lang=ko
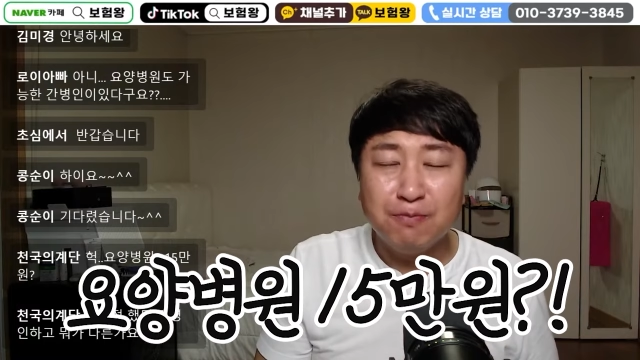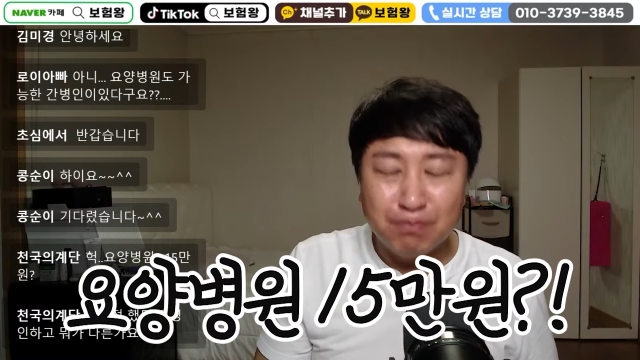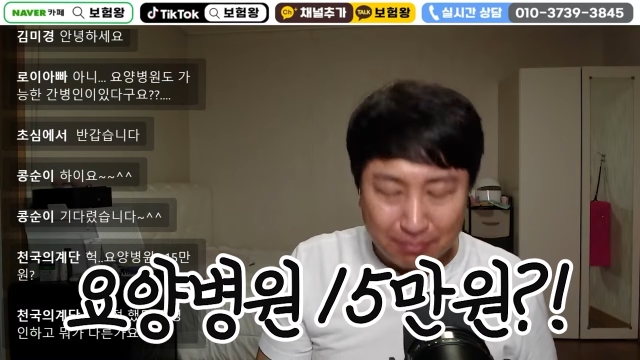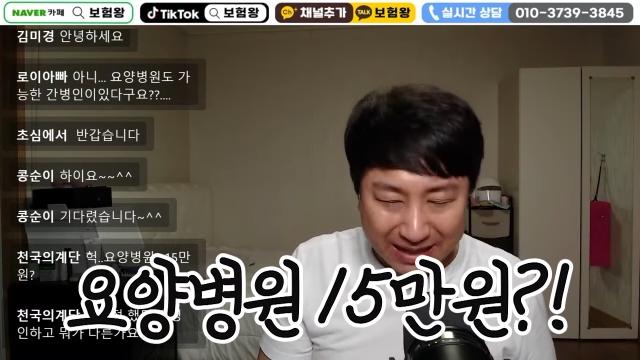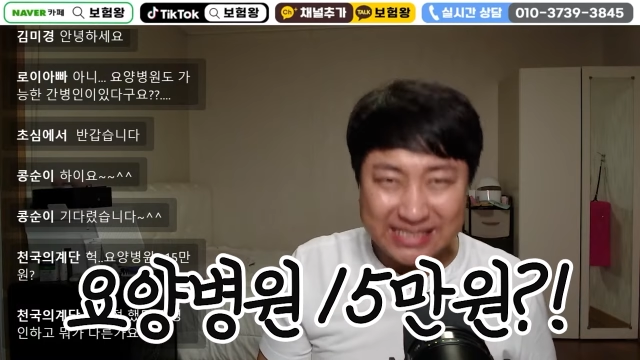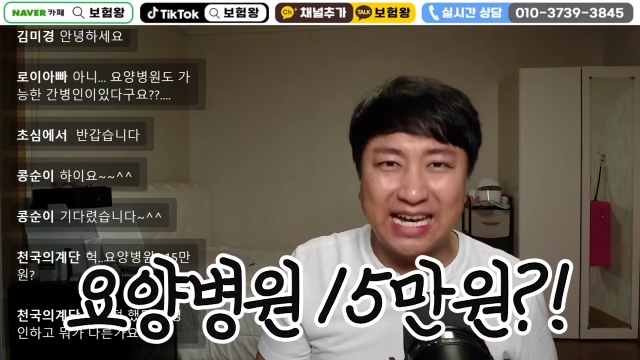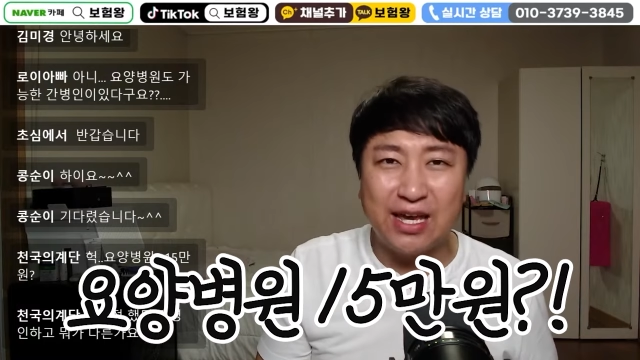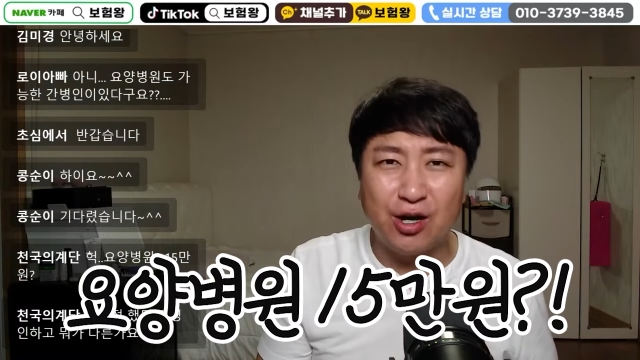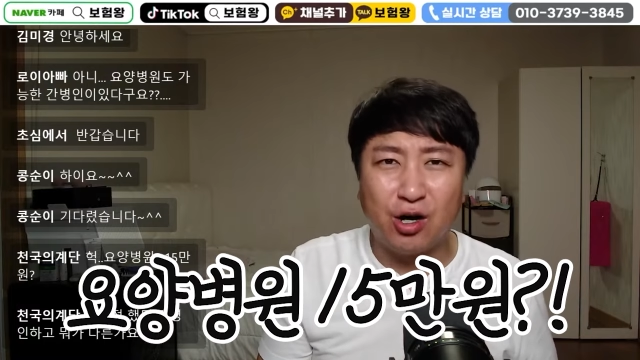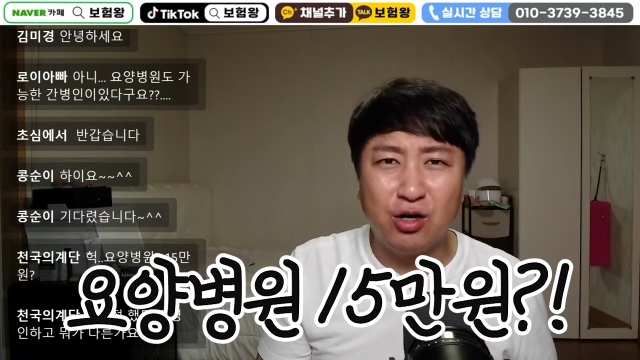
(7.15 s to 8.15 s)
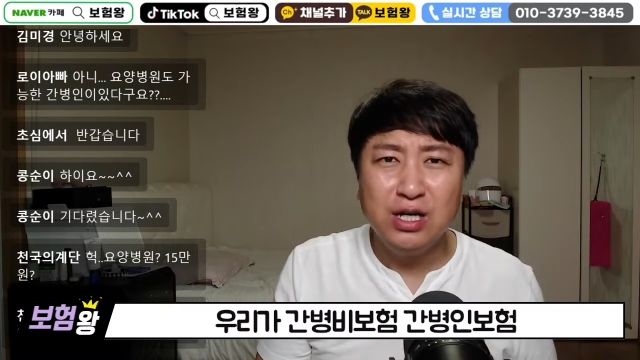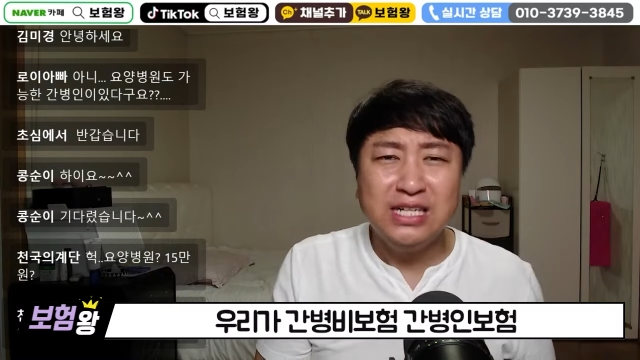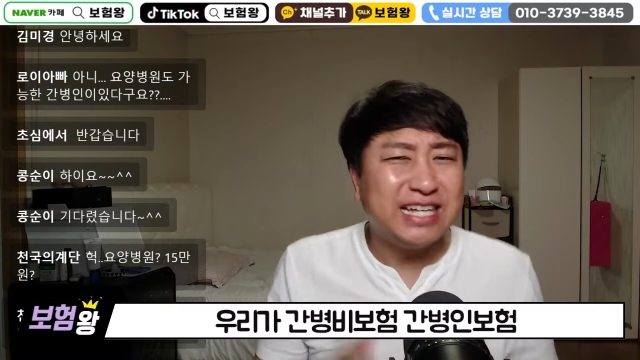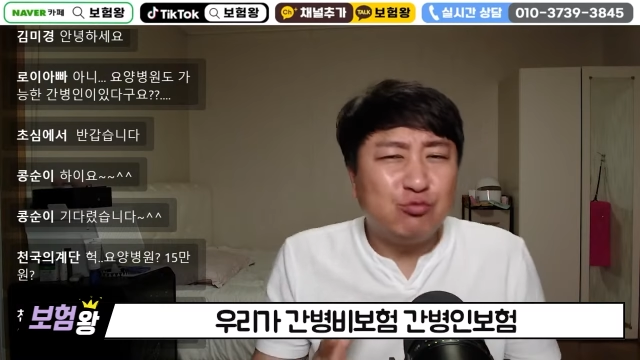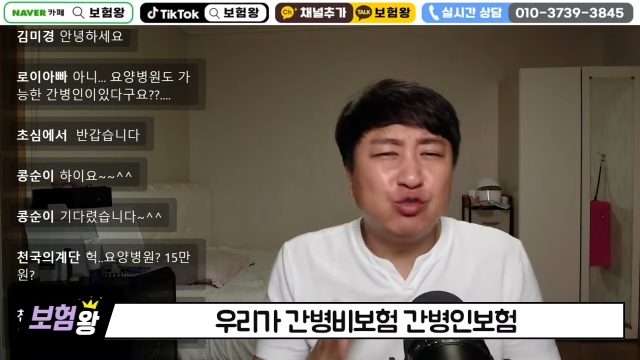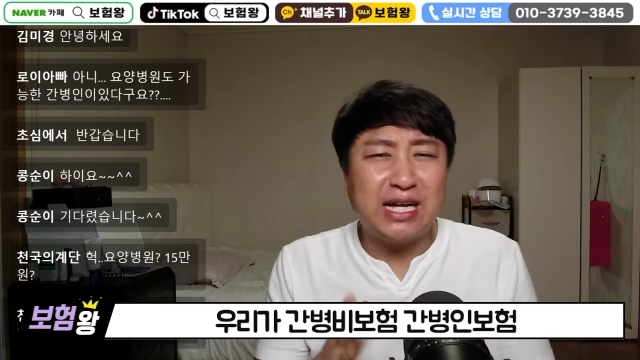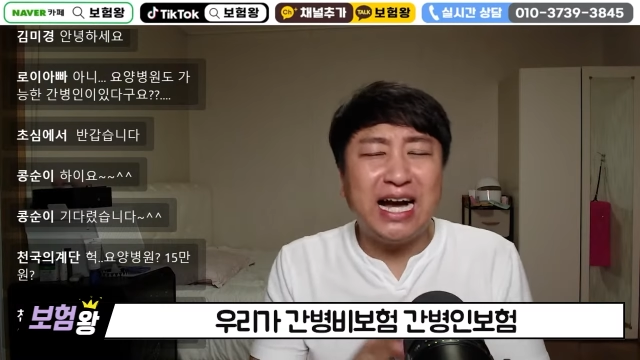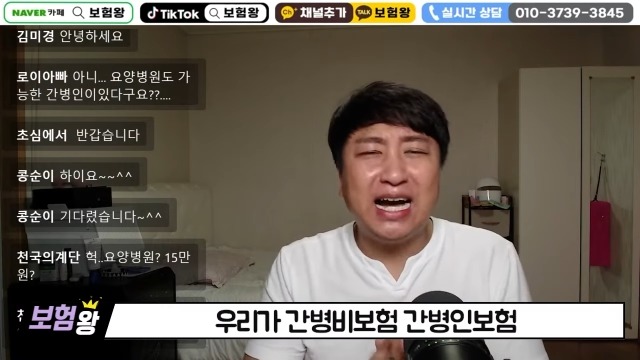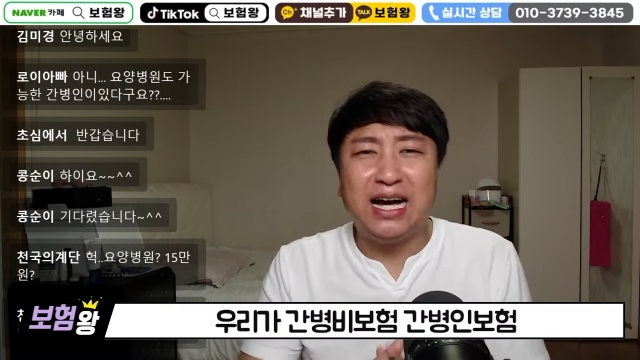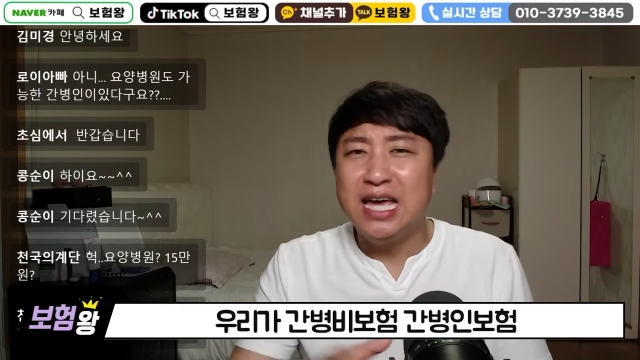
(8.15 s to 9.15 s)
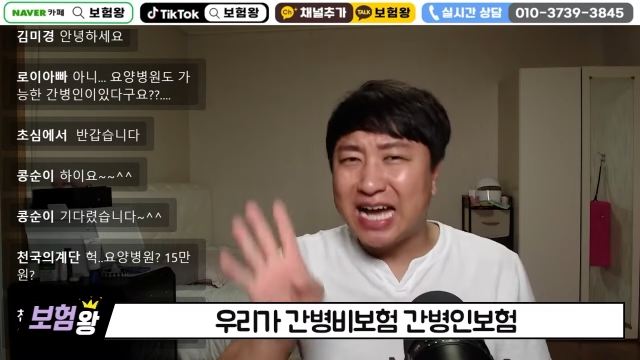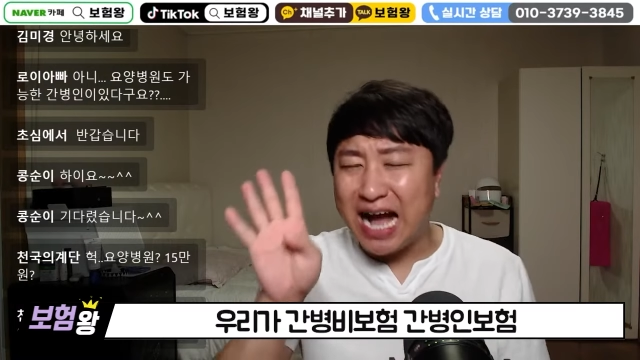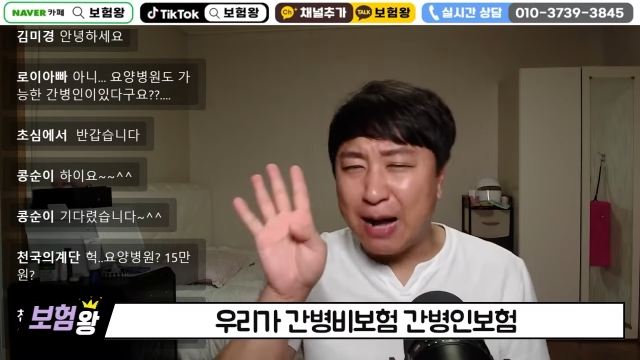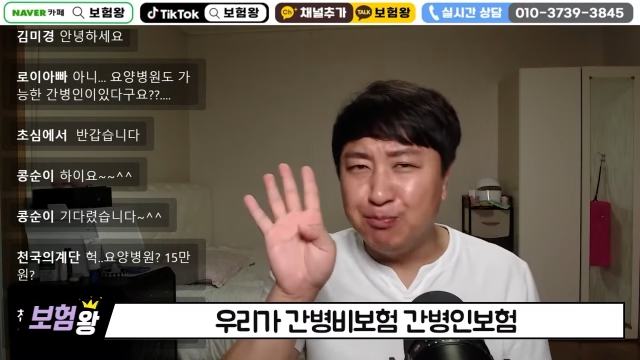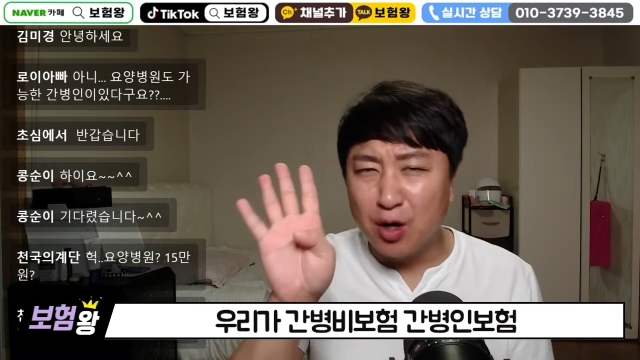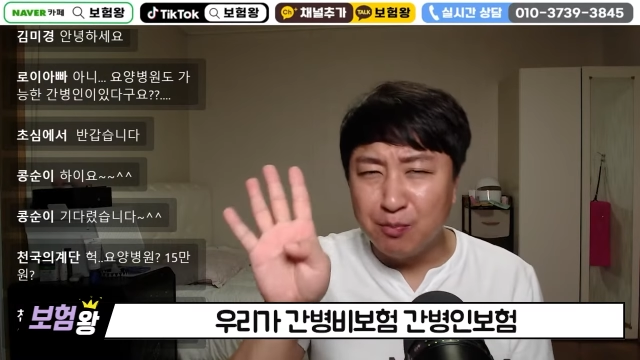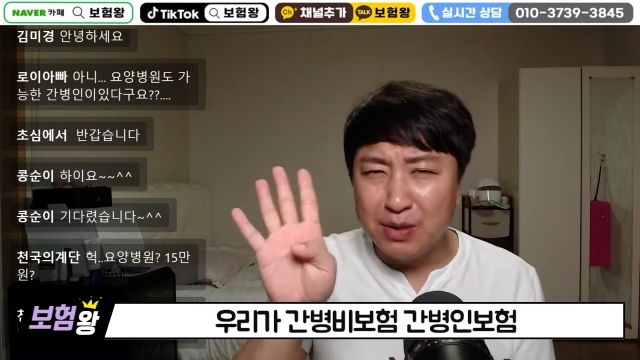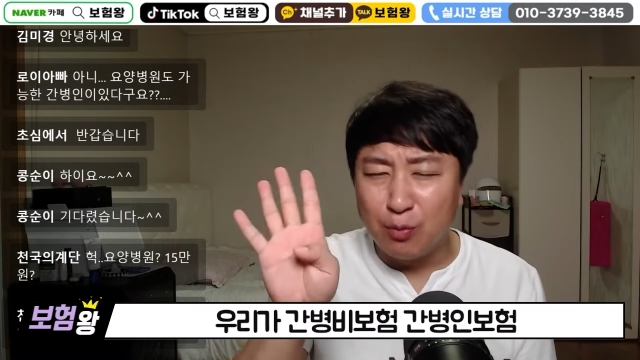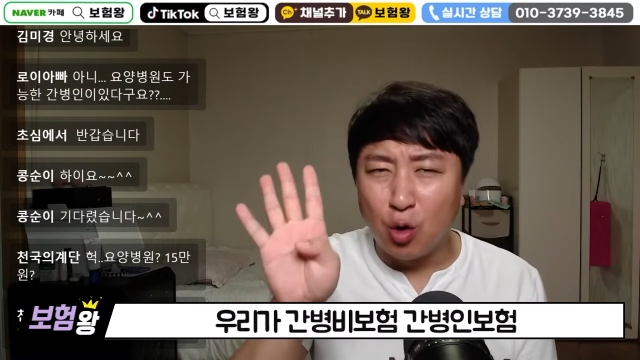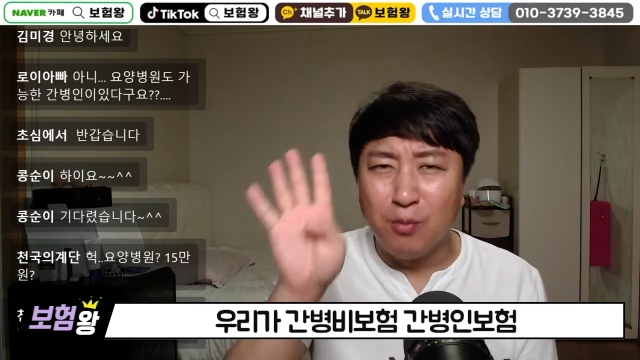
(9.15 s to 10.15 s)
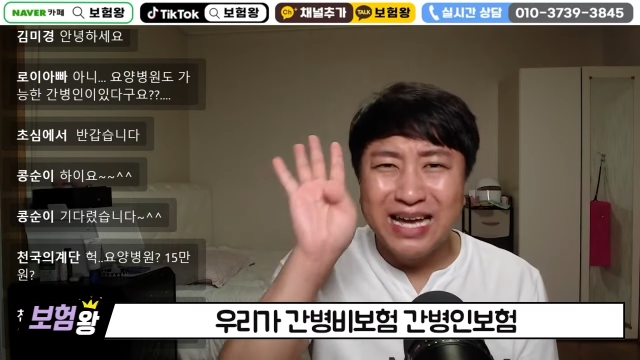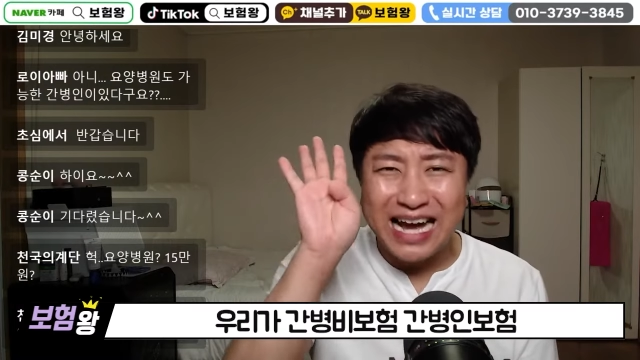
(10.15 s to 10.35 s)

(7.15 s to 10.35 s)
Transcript: 맞아요 자 우리가 간병비 보험